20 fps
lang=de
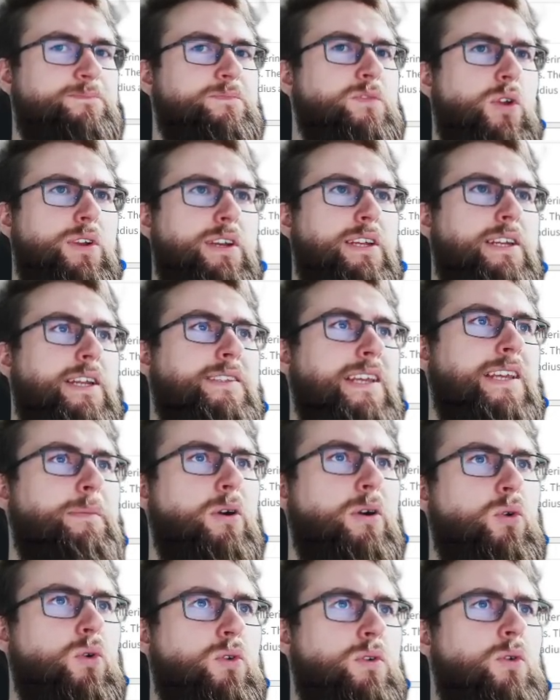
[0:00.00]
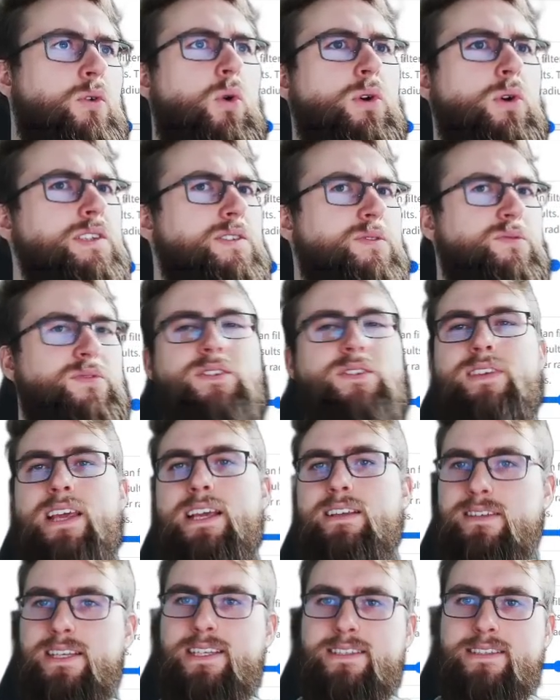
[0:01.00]
Könnt ihr dann selber gucken. Und wie
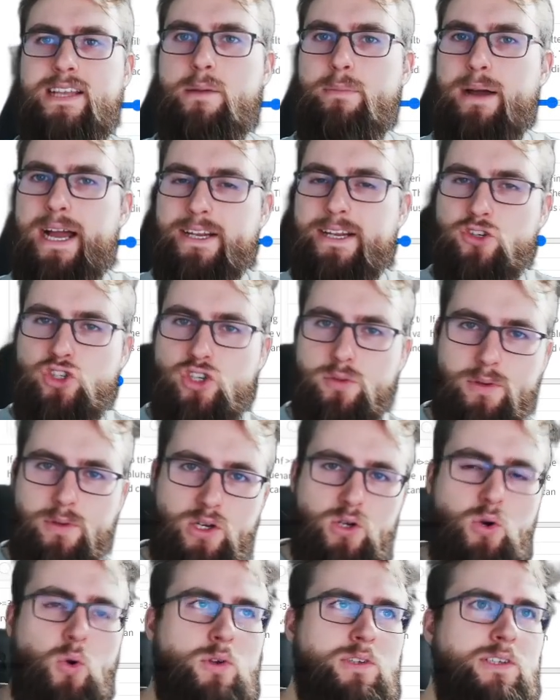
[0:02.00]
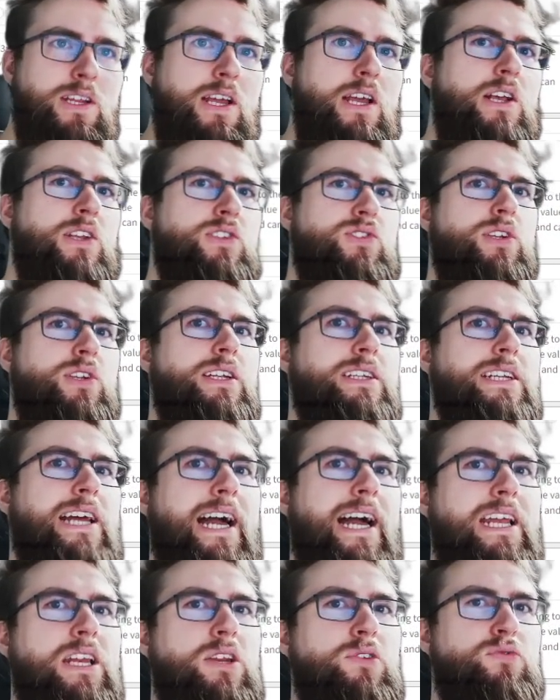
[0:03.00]
wir nicht selber eine Stimme klonen, sondern
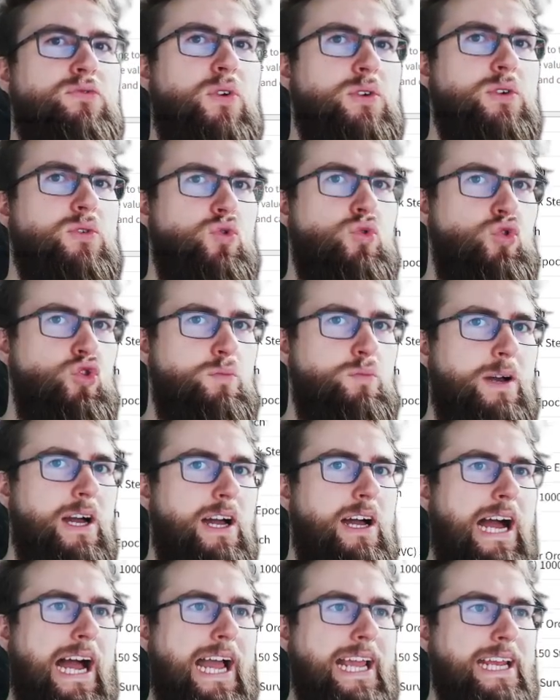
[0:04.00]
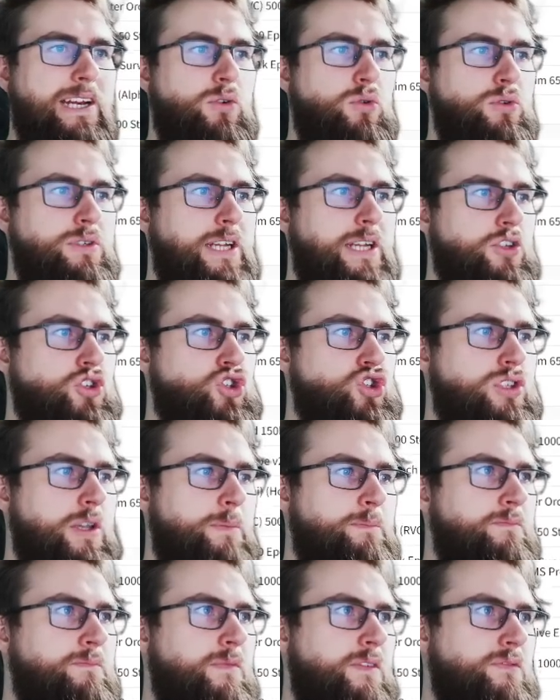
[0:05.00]
eine von über 100
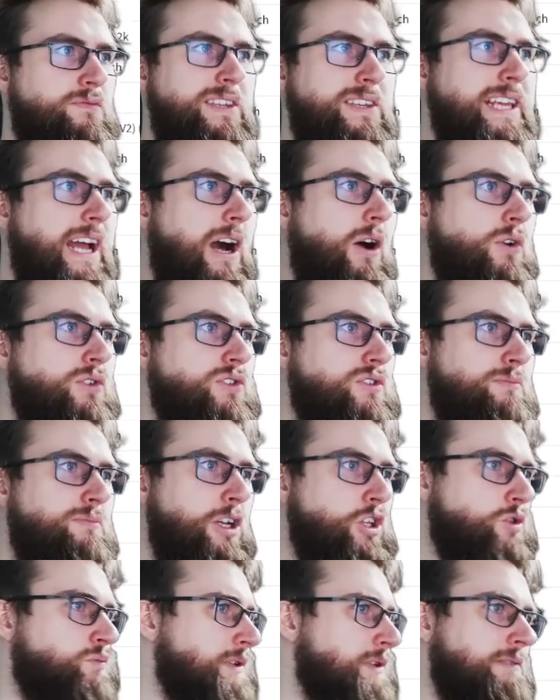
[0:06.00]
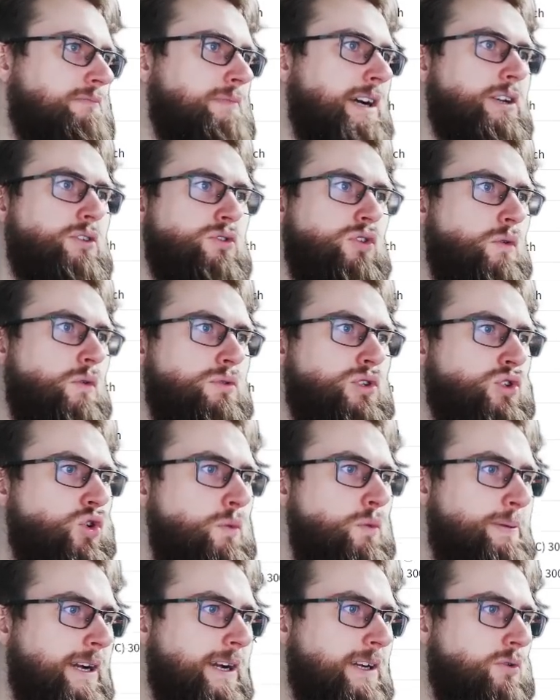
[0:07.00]
Stimmen, wie auch zum Beispiel, I don't know,
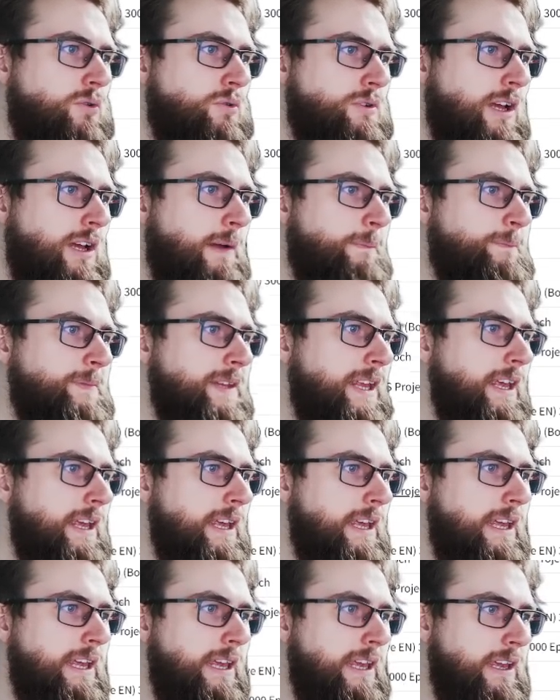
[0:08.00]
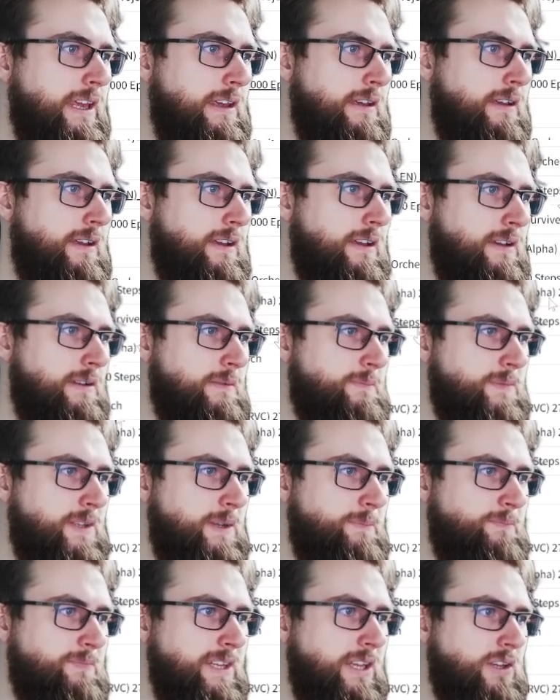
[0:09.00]
Tupac oder, äh, na,
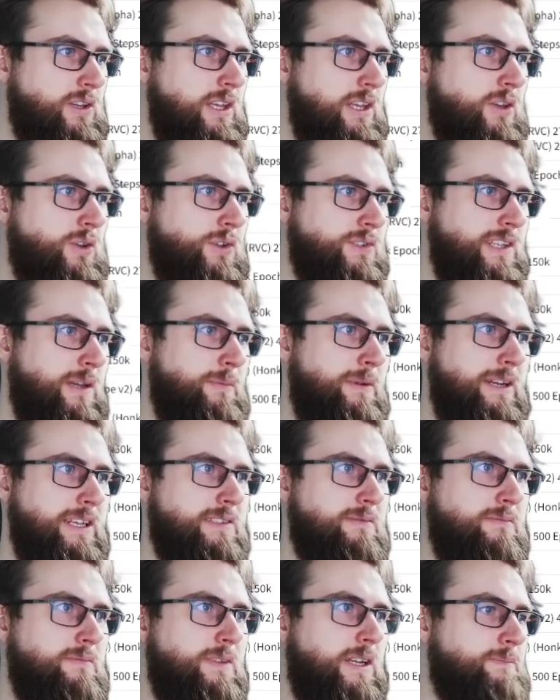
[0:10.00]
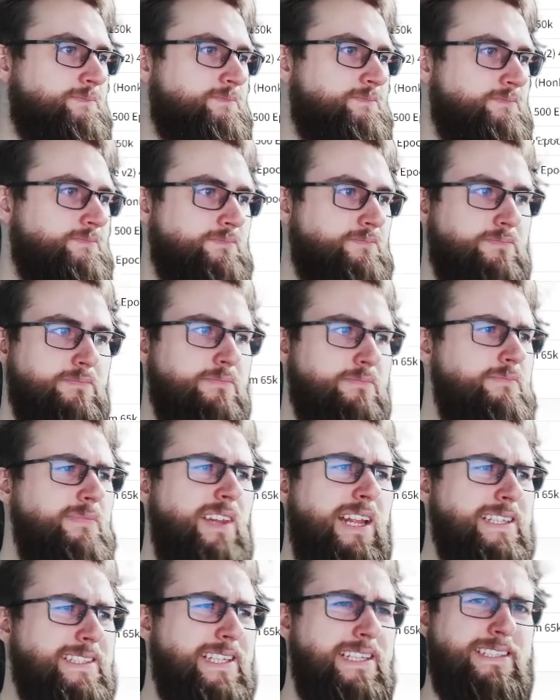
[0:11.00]
ne, ihr, ihr könnt selber lesen. Ähm,
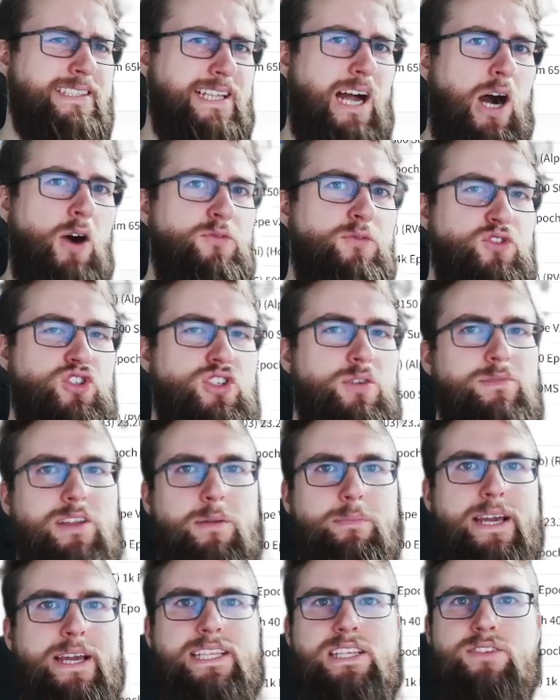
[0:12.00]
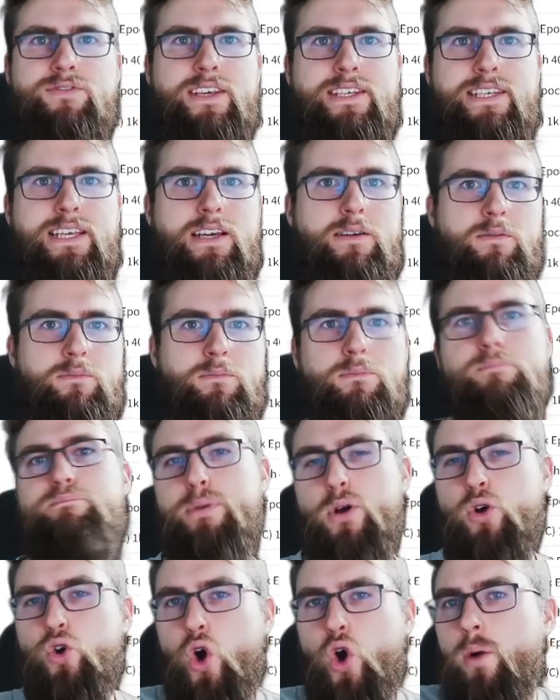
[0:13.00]
sind ein Haufen Stimmen dabei, die wir hier
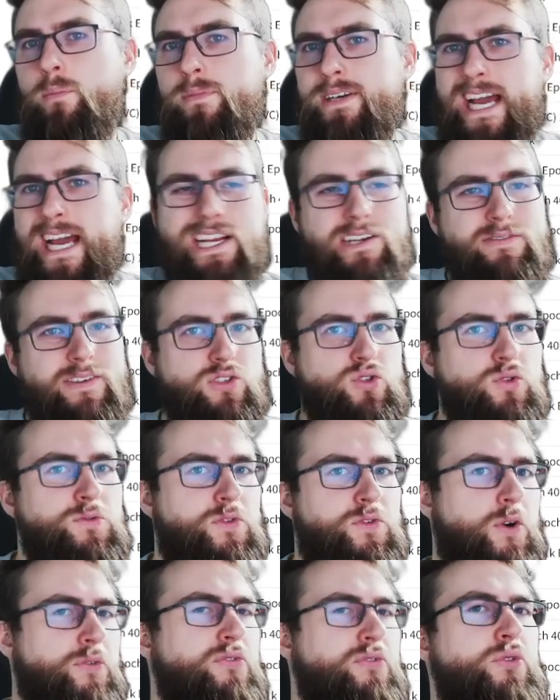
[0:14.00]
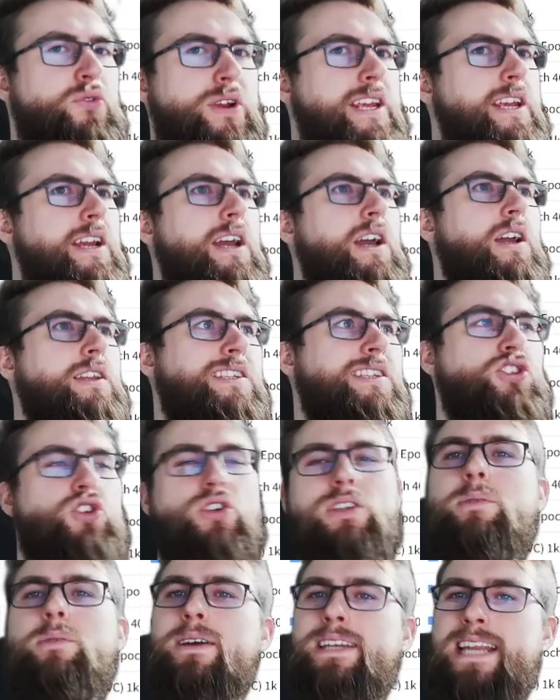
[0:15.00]
bekommen, einfach so for free, die
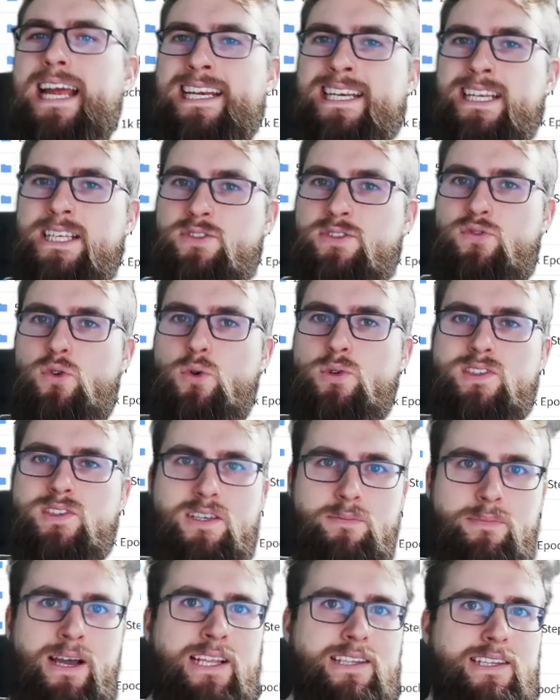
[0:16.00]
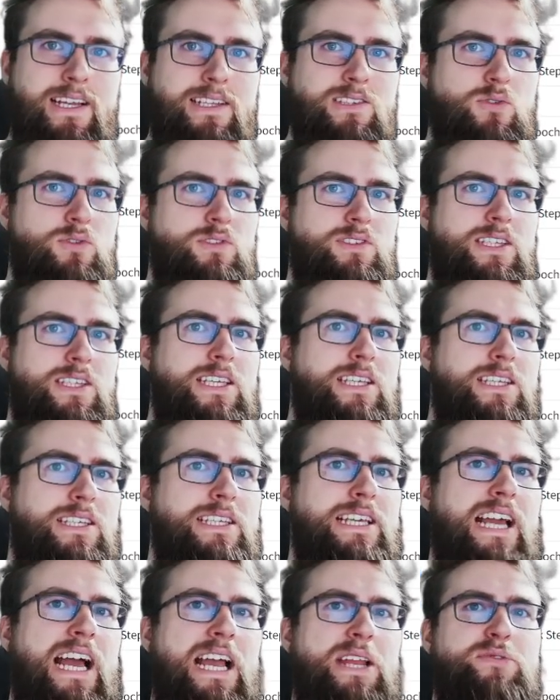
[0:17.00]
schon jemand anders für uns gemacht hat und die
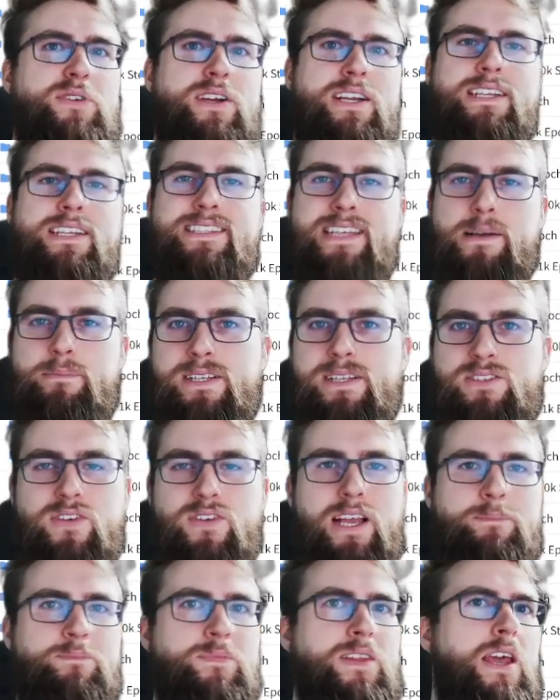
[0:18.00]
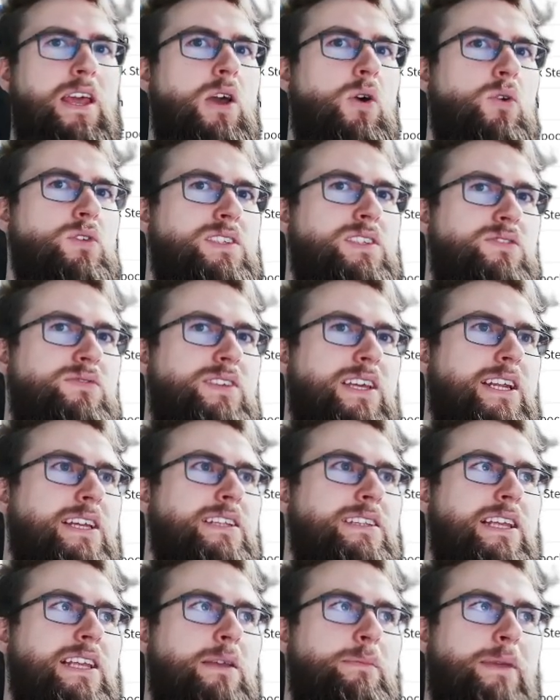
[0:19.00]
hier einfach gesammelt werden und die wir
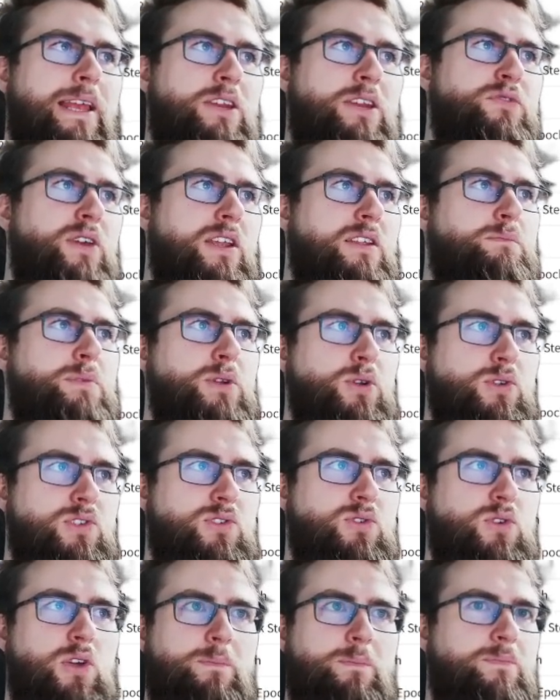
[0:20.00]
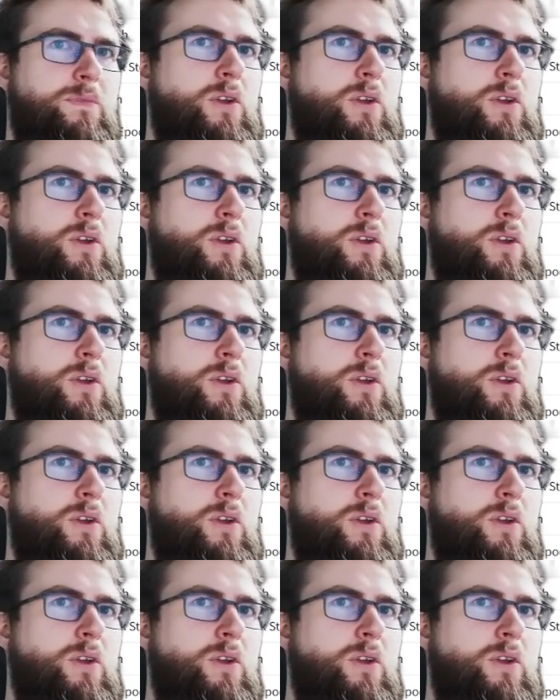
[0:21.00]
dann im Endeffekt benutzen können.